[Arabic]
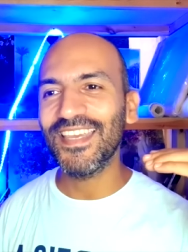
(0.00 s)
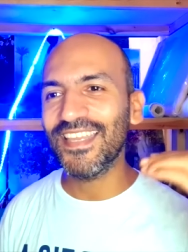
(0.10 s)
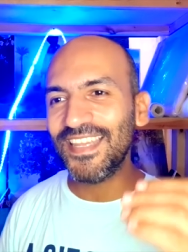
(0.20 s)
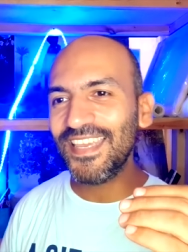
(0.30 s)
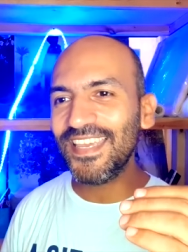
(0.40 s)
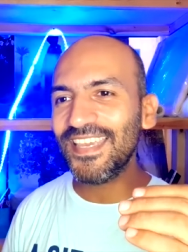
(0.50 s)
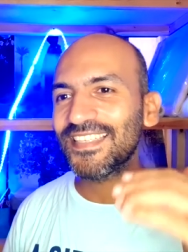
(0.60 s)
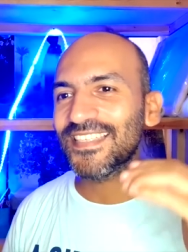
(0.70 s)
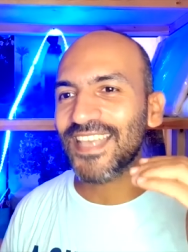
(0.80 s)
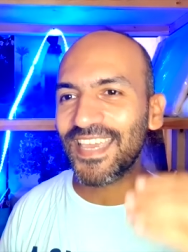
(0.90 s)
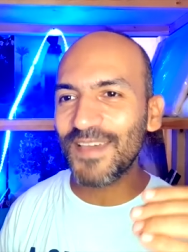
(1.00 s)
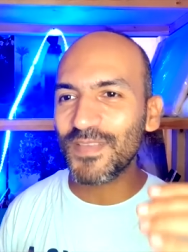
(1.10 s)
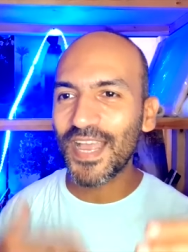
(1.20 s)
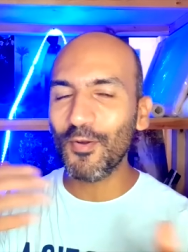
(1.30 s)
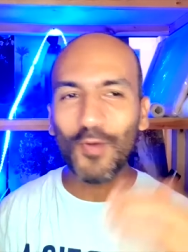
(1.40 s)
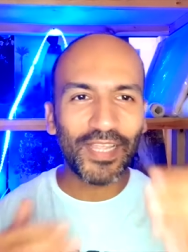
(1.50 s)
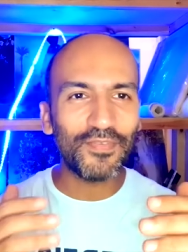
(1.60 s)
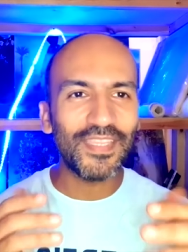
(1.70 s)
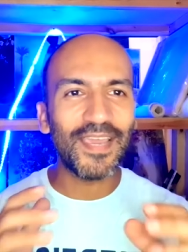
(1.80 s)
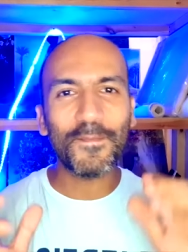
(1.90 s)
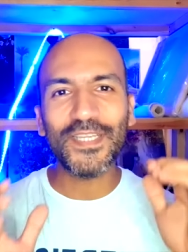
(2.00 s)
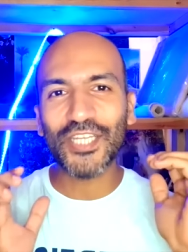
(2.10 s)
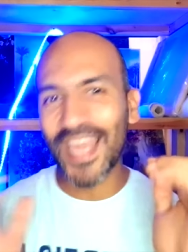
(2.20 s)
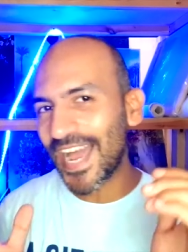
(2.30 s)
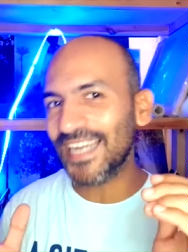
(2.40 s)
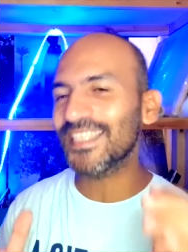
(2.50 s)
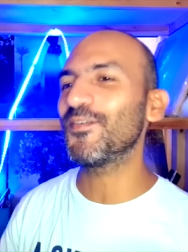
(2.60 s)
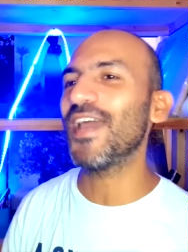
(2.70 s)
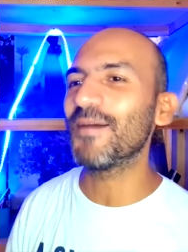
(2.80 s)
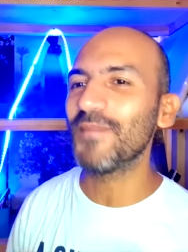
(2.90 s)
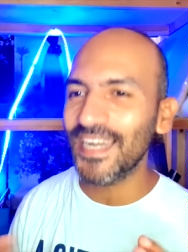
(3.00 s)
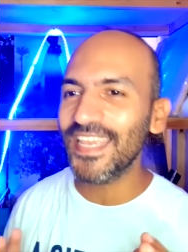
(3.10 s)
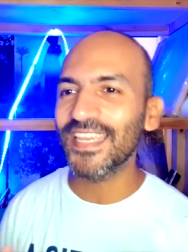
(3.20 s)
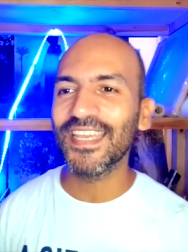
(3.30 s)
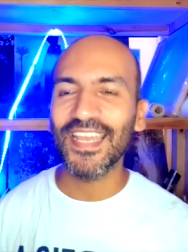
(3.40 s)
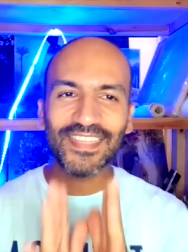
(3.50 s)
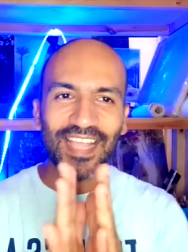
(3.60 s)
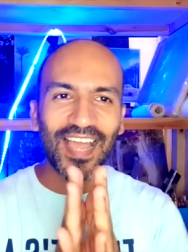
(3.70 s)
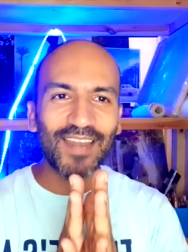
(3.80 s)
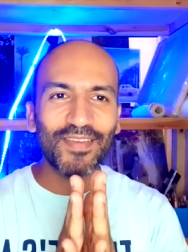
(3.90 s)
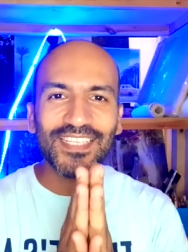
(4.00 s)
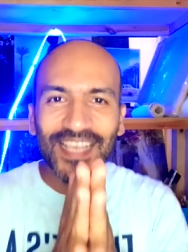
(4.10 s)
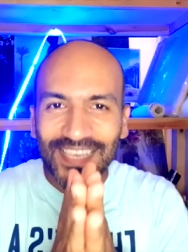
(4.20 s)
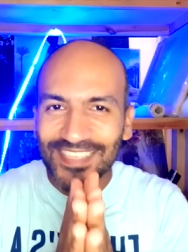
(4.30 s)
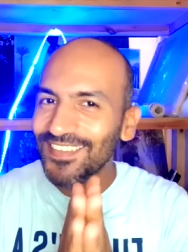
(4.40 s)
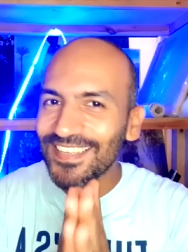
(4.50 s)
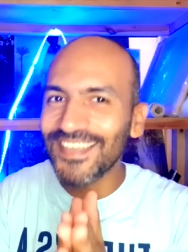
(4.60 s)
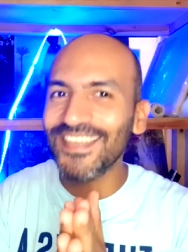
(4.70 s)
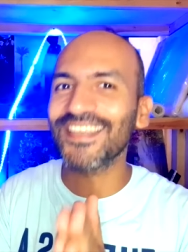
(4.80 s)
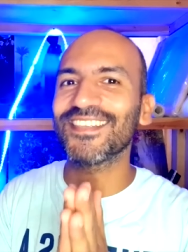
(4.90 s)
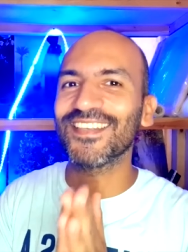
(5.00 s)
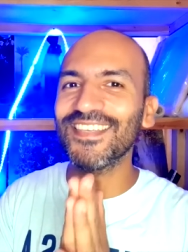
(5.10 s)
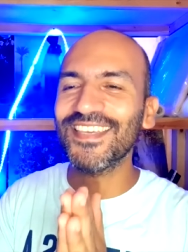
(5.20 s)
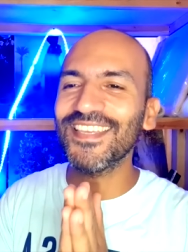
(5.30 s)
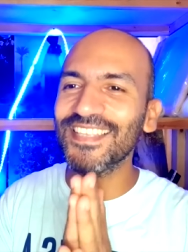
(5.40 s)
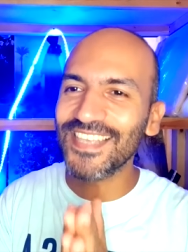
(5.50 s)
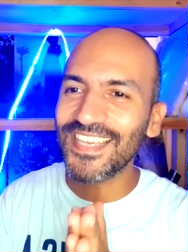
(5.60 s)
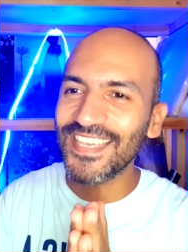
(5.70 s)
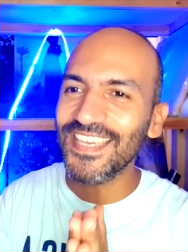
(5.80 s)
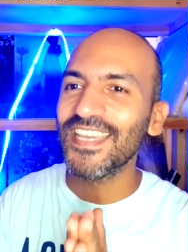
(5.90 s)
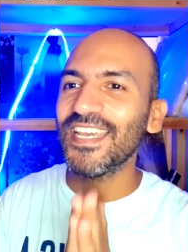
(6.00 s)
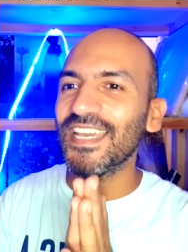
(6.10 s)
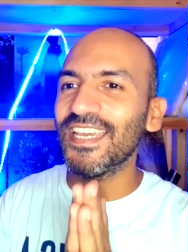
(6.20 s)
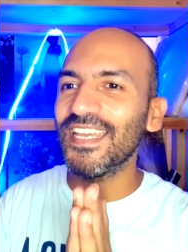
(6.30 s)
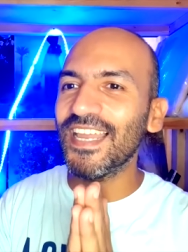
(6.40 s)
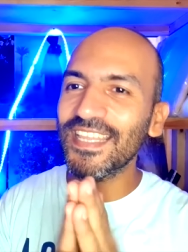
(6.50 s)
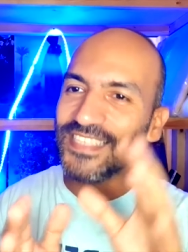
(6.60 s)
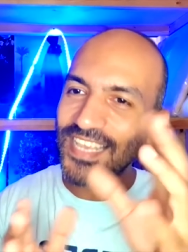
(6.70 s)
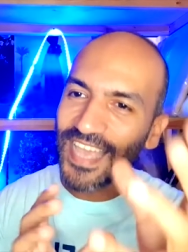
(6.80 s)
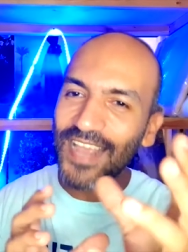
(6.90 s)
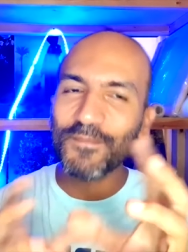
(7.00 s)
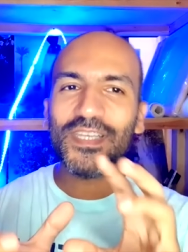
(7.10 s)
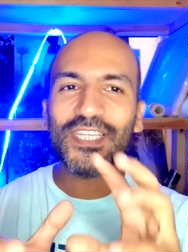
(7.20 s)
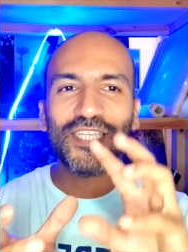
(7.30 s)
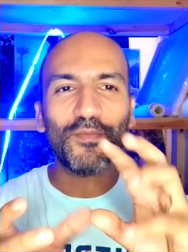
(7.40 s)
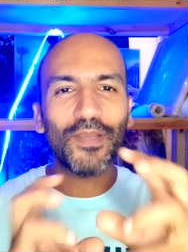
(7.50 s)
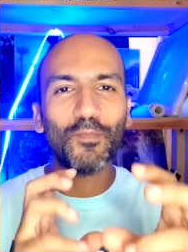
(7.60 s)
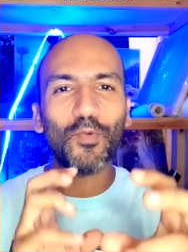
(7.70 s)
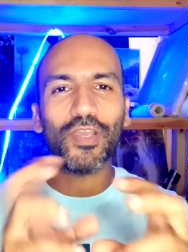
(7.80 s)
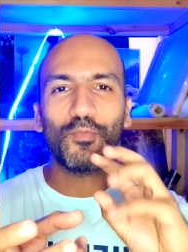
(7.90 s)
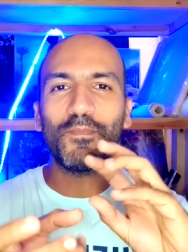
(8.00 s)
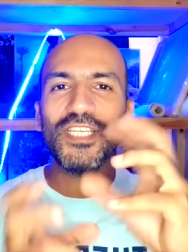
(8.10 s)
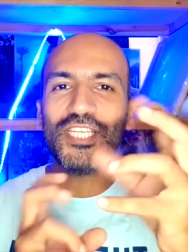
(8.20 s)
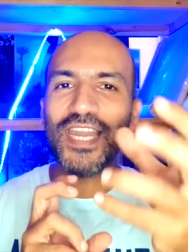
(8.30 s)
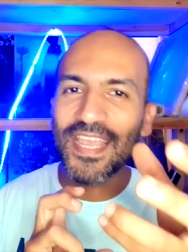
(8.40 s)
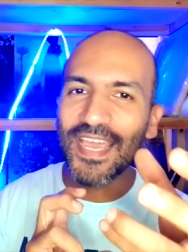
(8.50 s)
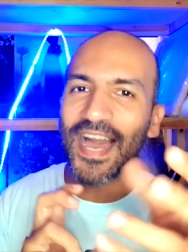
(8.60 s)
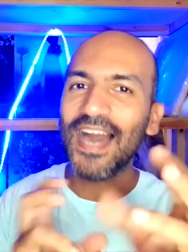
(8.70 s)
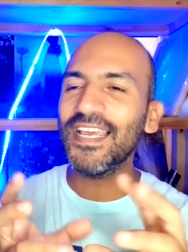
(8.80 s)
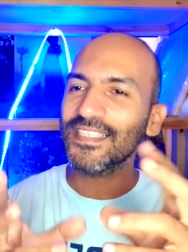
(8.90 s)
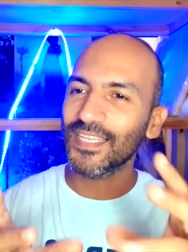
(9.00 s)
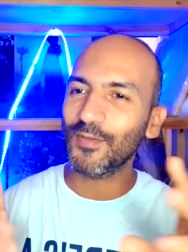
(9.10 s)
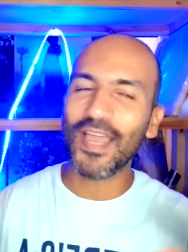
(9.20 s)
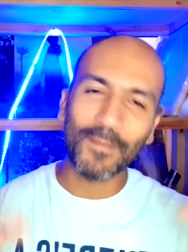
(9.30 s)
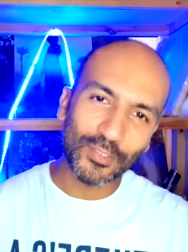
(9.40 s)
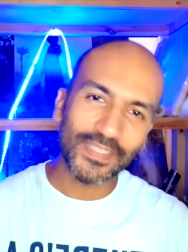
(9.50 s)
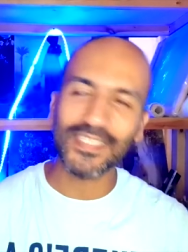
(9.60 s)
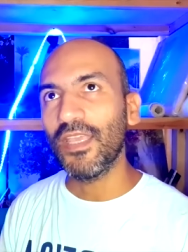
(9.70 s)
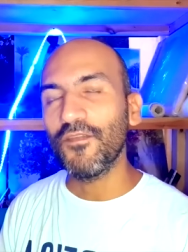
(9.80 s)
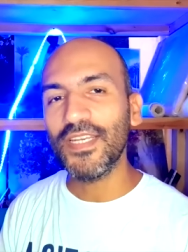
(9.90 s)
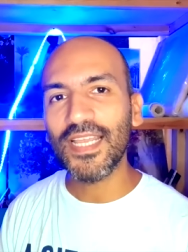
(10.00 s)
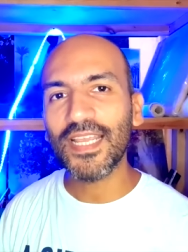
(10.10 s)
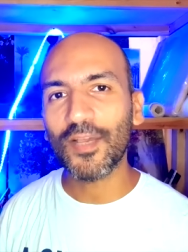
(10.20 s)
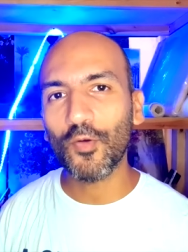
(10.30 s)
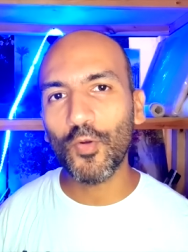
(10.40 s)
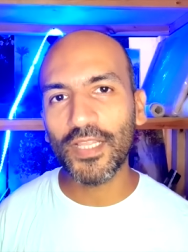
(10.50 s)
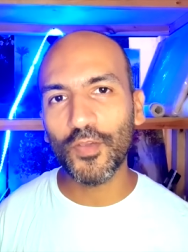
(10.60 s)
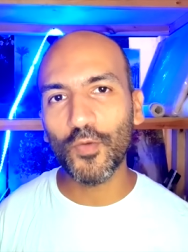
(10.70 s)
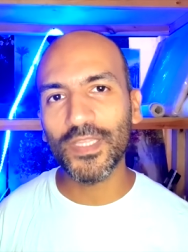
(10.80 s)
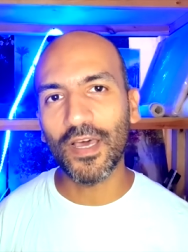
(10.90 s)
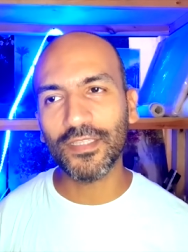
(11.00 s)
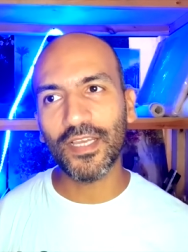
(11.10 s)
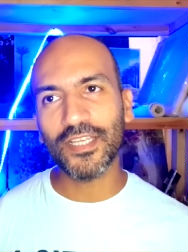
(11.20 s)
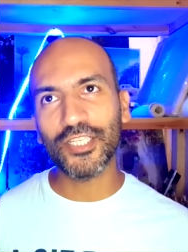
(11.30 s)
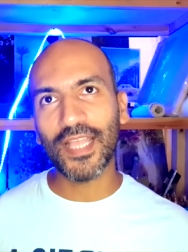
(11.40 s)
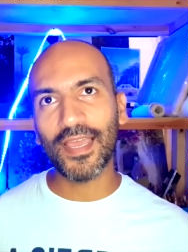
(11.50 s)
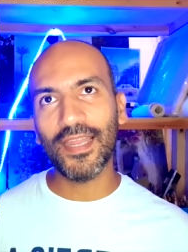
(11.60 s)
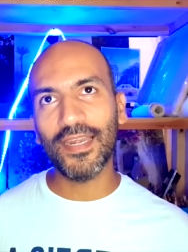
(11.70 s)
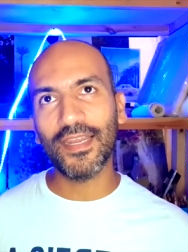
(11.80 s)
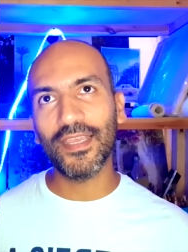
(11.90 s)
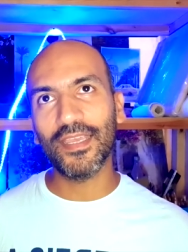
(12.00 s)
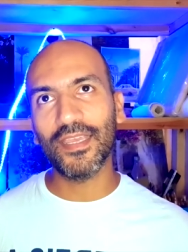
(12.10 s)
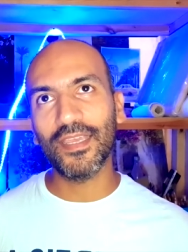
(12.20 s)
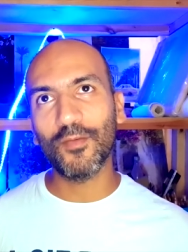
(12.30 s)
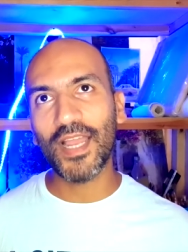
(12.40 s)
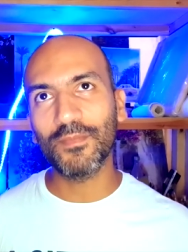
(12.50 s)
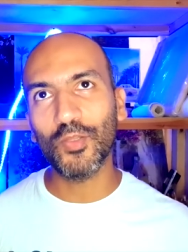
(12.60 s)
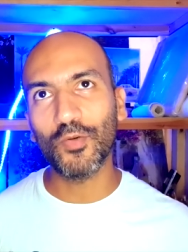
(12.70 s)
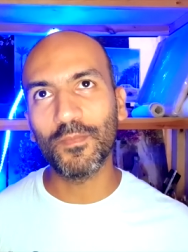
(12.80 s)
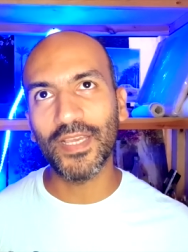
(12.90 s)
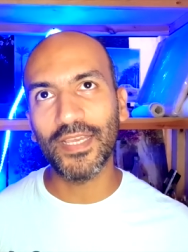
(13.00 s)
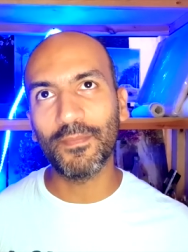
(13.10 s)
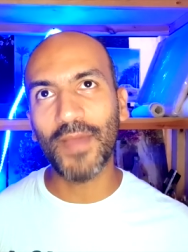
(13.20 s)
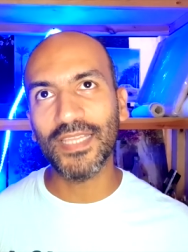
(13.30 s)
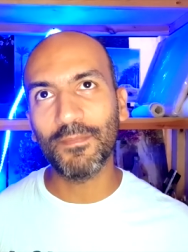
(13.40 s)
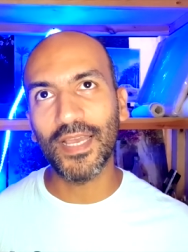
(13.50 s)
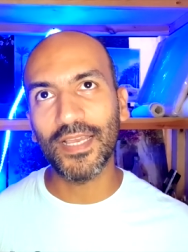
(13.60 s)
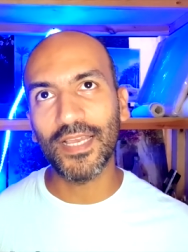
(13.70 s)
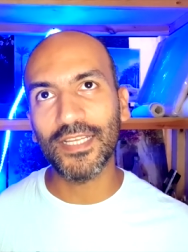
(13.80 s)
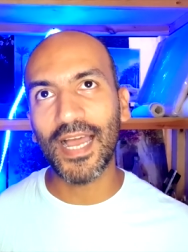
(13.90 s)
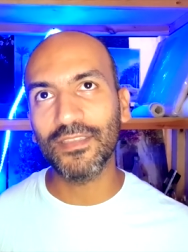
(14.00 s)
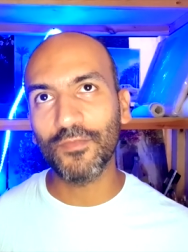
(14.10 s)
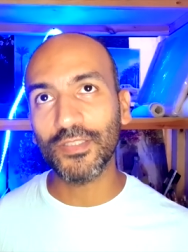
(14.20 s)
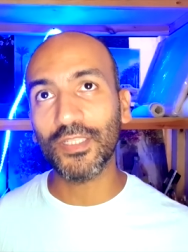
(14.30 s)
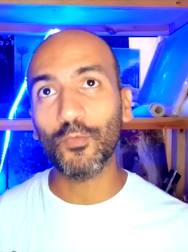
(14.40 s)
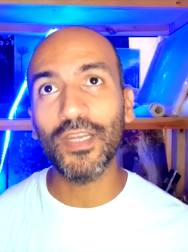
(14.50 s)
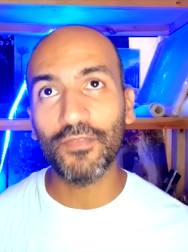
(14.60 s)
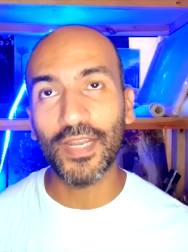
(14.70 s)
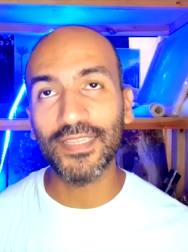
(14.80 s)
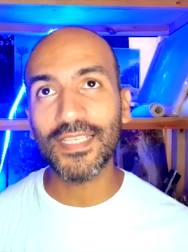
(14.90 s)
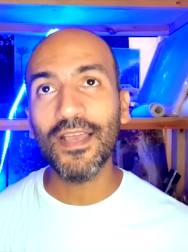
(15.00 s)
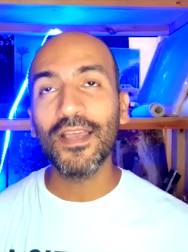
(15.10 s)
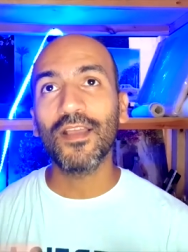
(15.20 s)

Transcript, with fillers: ليه الذكاء بتاع كل واحد فينا مش لايق على ثانويه عامه ليه انت على فكره ذكي صديقي صديقي انت ذكي آه، لكن ذكائك مش ممكن يكون مش لايق على ثانويه عامه هنشوف ازاي فلذلك كل واحد فيهم النهارده اشتغل آه، واحد منهم آه، بعد ما قعد فتره طويله في الهندسه